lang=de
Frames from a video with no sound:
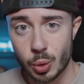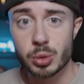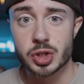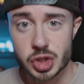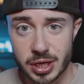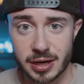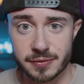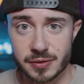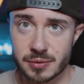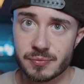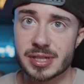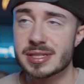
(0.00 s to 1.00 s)

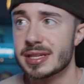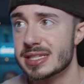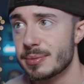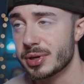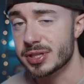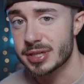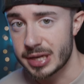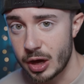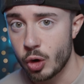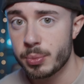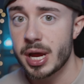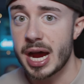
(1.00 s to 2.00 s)
Todesstrafe. Was ich jetzt aber nicht
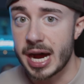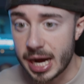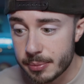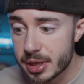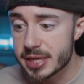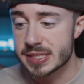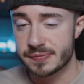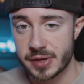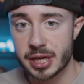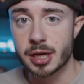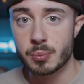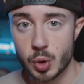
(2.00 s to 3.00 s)
glaube, aber es
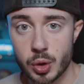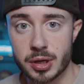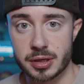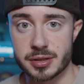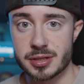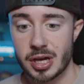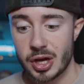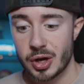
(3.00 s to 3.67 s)
wäre möglich.